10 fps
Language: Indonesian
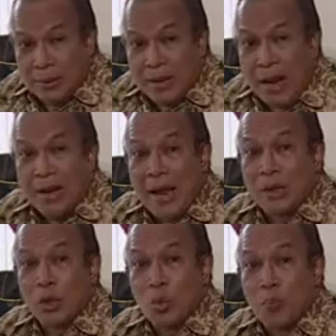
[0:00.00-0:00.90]
Nana
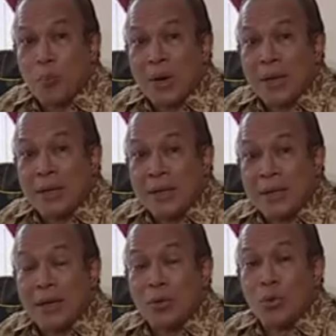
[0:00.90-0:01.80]
itu pergi
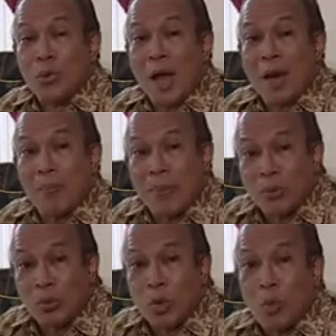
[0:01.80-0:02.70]
ke Gunung
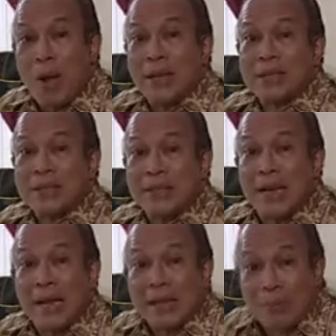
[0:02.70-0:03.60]
Alpen untuk main ski
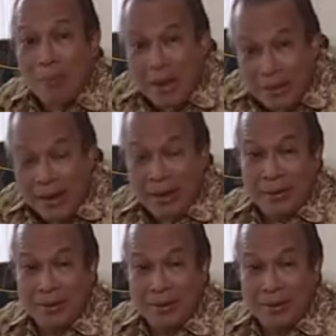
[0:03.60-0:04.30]
dengan temannya.